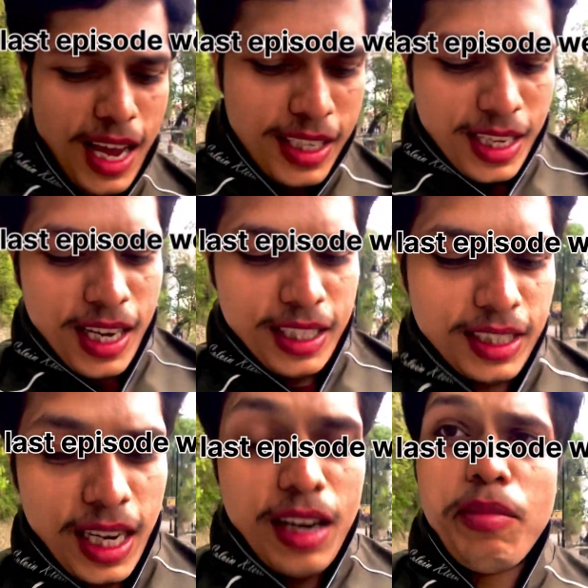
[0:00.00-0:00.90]
साथ
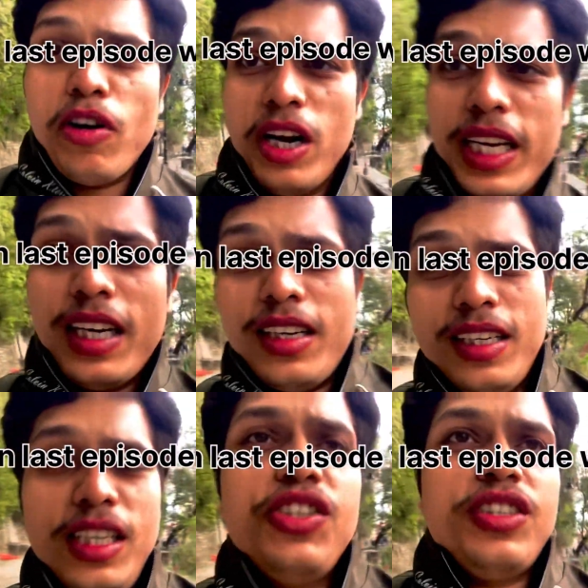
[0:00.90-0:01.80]
इसका एक पौराणिक
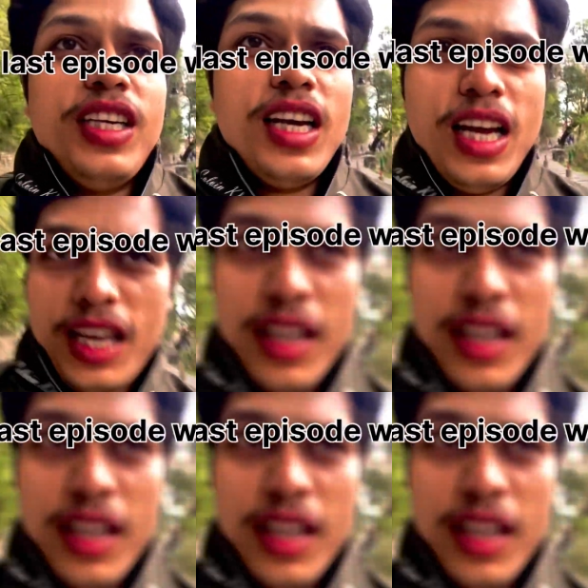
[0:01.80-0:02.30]
हिस्ट्री है